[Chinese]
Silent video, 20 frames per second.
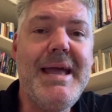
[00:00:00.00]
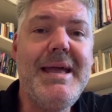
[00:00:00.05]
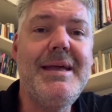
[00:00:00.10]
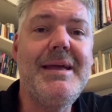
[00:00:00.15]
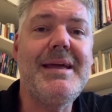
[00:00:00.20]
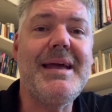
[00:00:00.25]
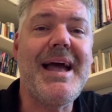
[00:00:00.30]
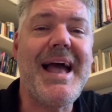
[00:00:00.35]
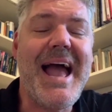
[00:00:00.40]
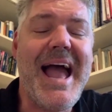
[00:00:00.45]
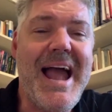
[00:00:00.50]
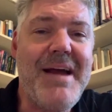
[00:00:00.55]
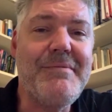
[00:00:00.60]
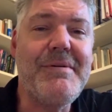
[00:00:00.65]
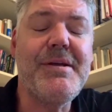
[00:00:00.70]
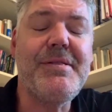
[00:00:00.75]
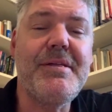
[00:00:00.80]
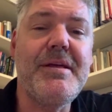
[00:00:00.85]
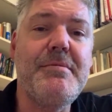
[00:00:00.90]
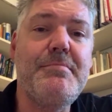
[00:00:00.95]
大
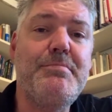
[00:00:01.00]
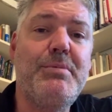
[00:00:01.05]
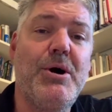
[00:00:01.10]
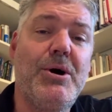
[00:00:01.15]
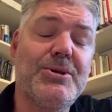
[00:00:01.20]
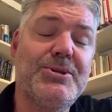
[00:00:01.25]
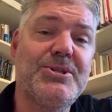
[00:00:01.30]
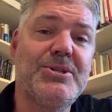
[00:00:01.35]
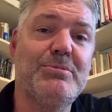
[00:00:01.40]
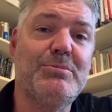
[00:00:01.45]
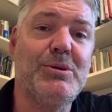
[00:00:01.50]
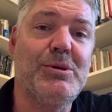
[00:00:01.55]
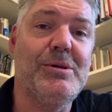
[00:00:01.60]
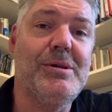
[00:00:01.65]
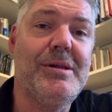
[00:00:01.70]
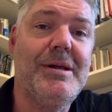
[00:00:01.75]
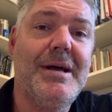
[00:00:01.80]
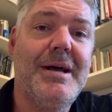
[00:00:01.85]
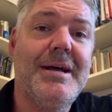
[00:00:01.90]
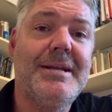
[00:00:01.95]
雨，任何可能
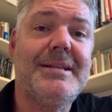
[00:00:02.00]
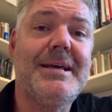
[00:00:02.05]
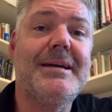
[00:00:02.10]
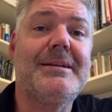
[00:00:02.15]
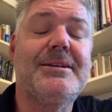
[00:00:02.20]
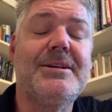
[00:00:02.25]
的灾